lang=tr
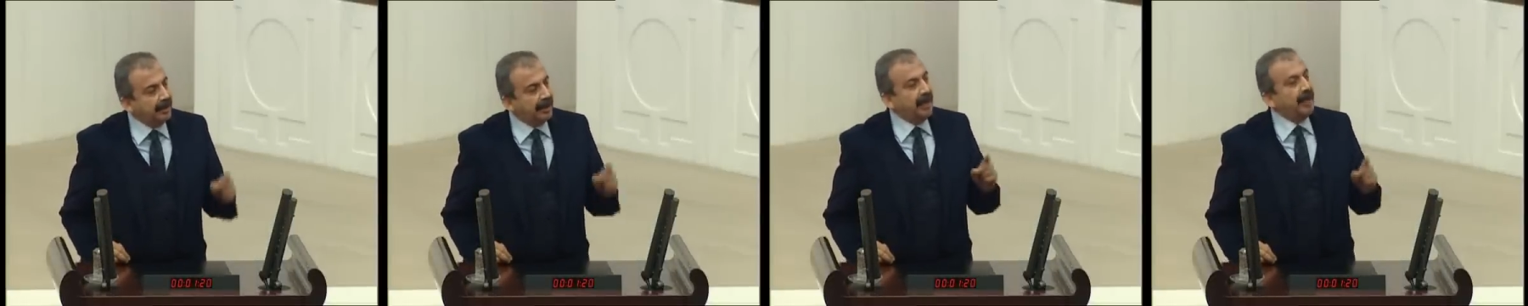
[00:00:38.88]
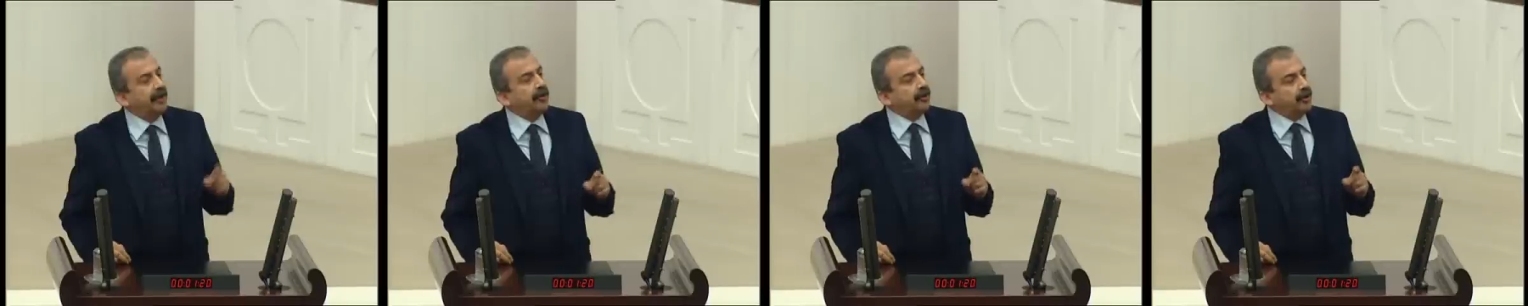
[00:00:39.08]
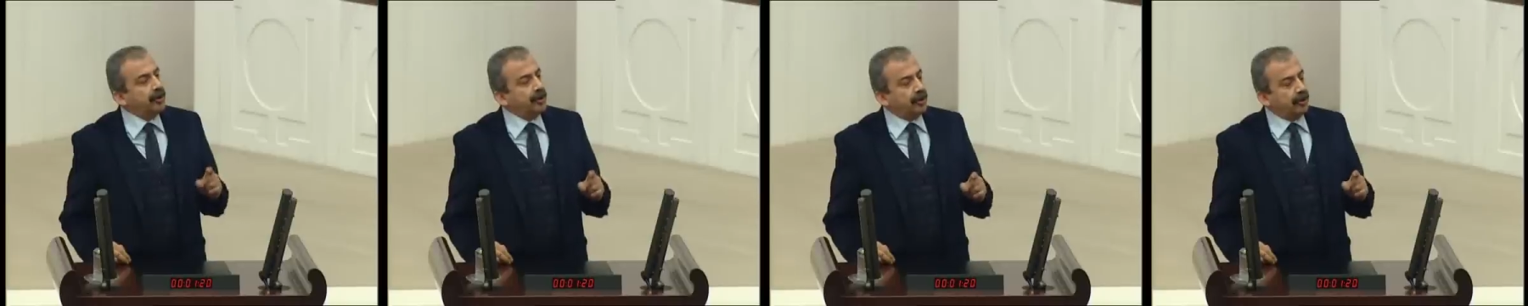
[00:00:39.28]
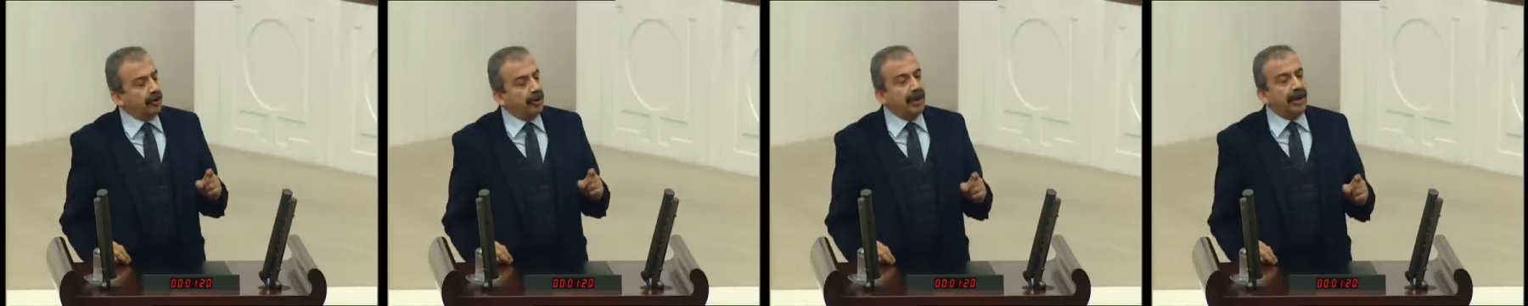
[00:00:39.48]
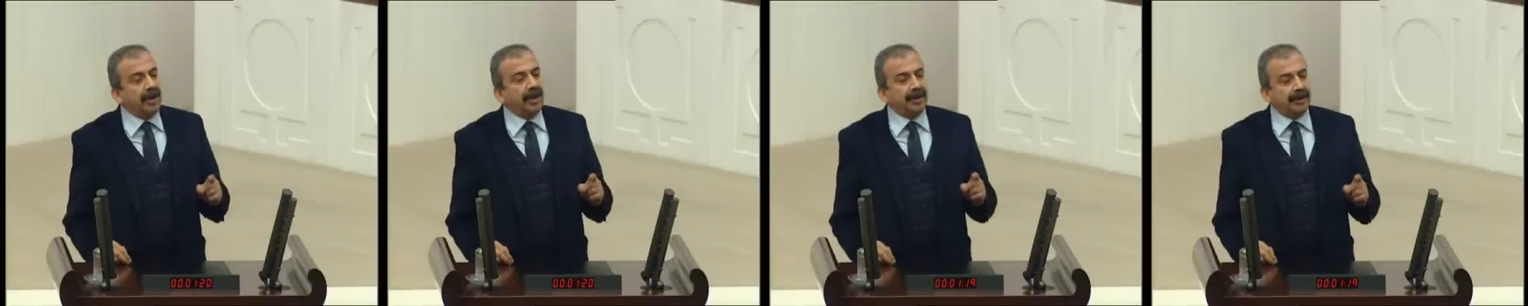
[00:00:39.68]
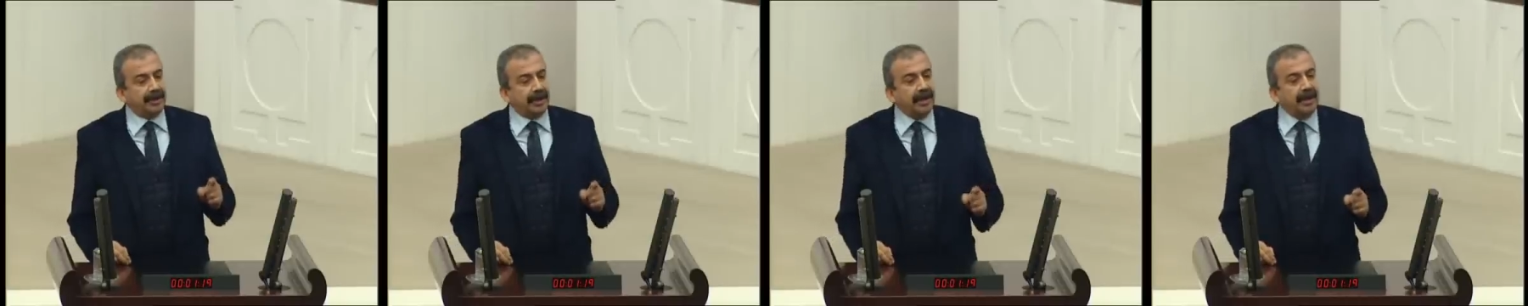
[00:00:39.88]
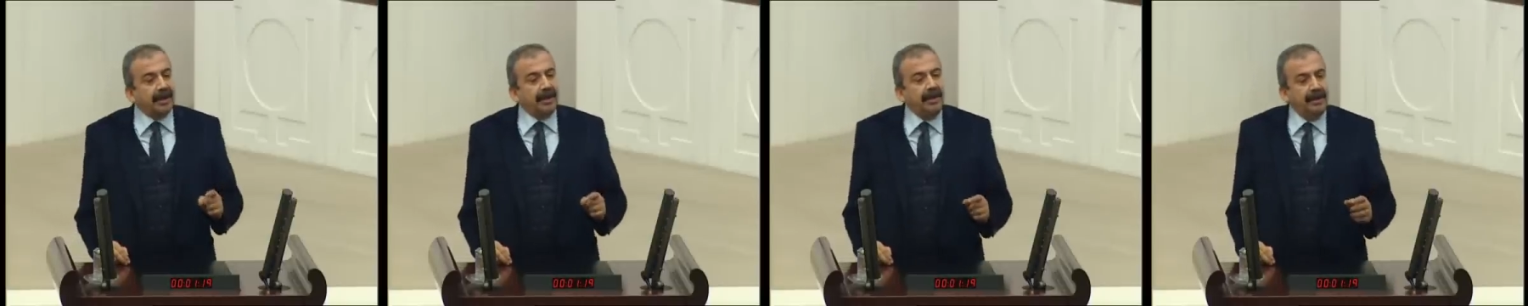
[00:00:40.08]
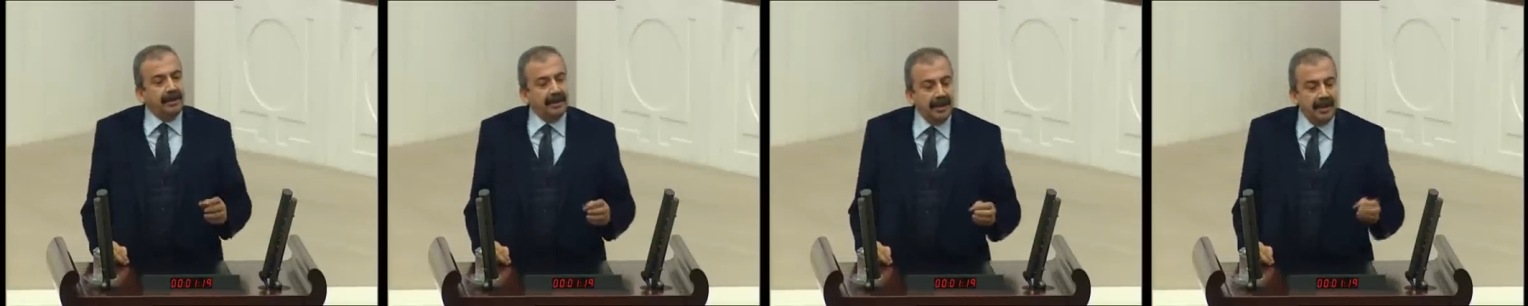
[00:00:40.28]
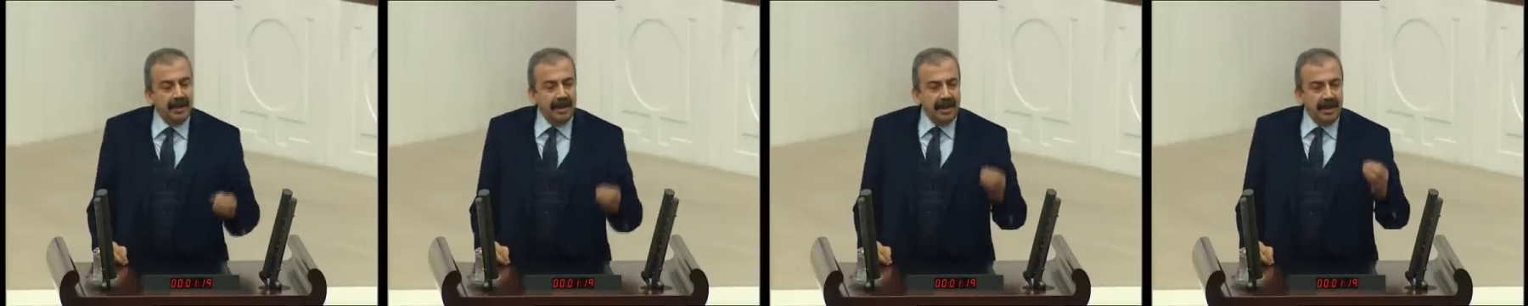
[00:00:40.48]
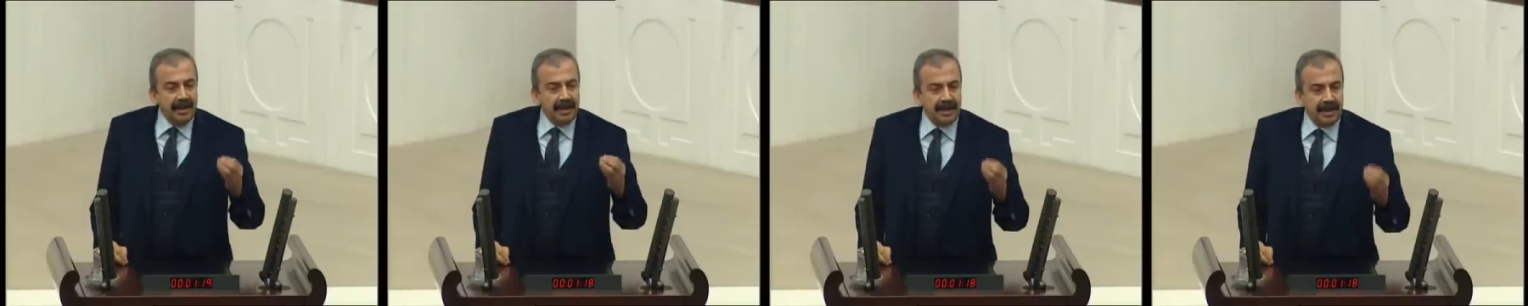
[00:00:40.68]
terörist olarak değil,
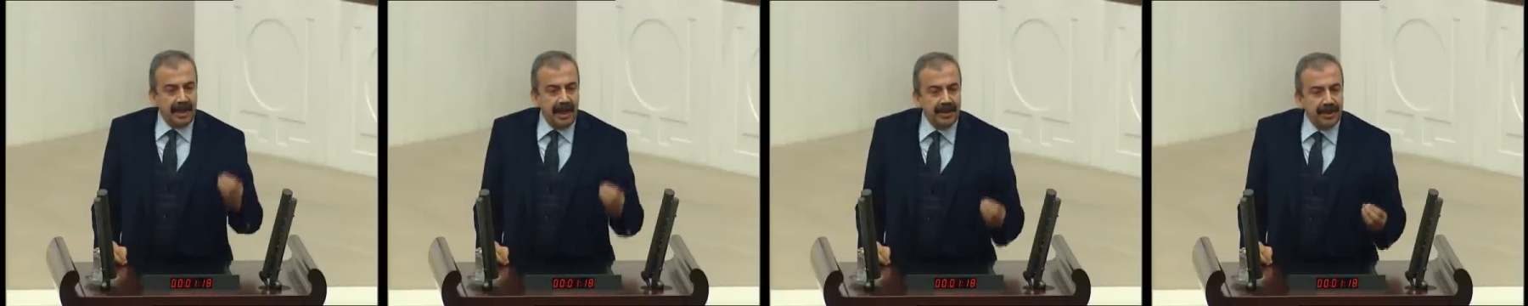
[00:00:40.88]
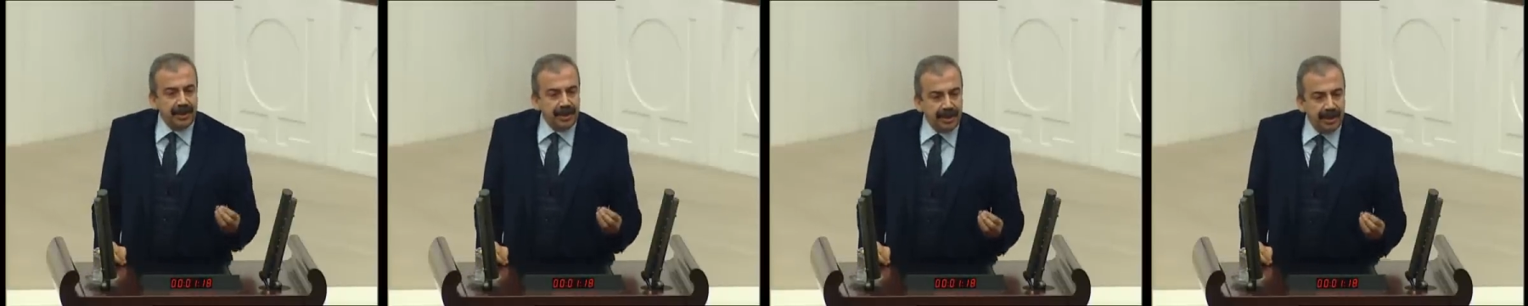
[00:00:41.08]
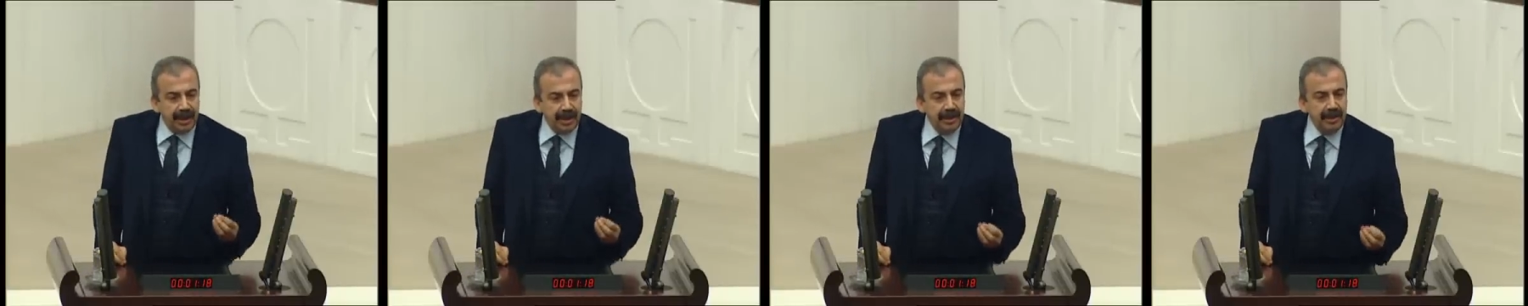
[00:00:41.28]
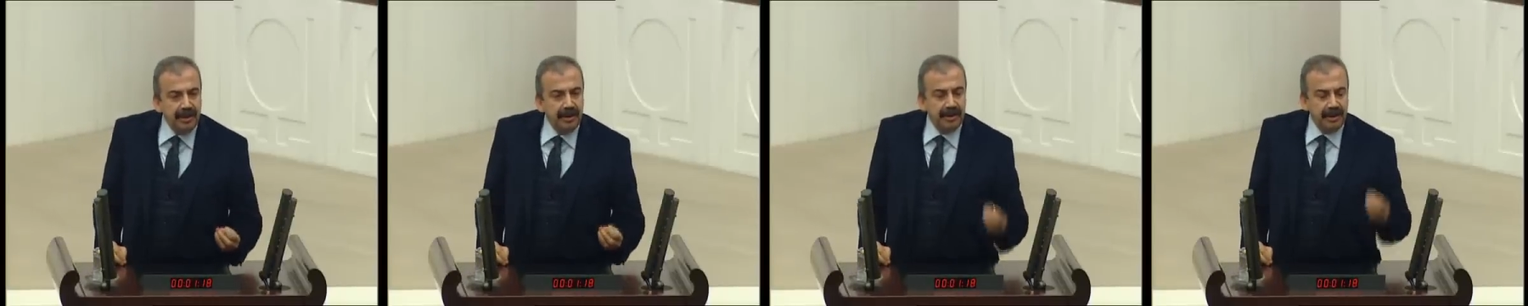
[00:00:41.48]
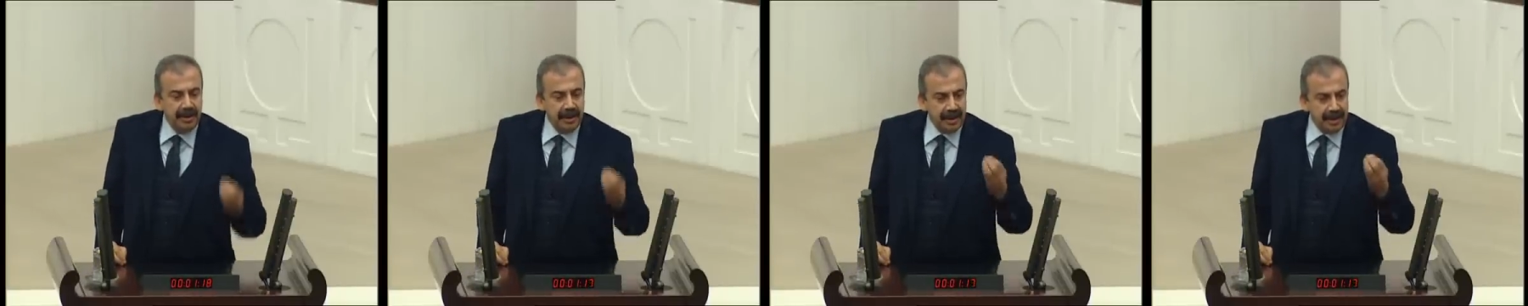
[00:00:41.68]
seçkin,